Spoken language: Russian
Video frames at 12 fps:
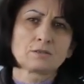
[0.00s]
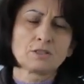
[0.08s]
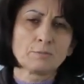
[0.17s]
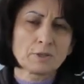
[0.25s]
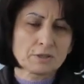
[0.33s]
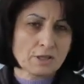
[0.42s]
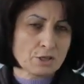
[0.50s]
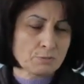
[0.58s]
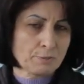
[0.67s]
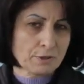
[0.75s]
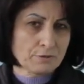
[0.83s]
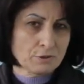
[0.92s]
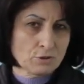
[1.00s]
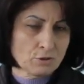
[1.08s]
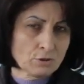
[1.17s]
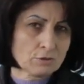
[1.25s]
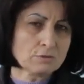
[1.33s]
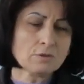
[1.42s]
демонтаж
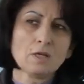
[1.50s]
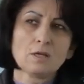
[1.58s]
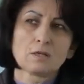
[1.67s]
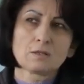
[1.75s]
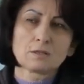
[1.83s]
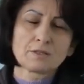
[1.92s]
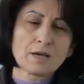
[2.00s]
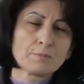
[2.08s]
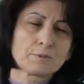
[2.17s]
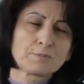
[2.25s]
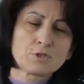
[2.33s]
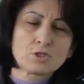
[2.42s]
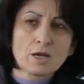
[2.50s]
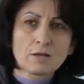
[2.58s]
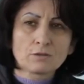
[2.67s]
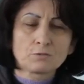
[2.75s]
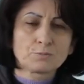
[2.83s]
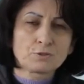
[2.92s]
проведен. Э, нам
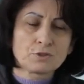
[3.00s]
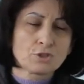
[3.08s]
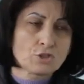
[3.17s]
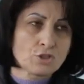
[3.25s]
обещают в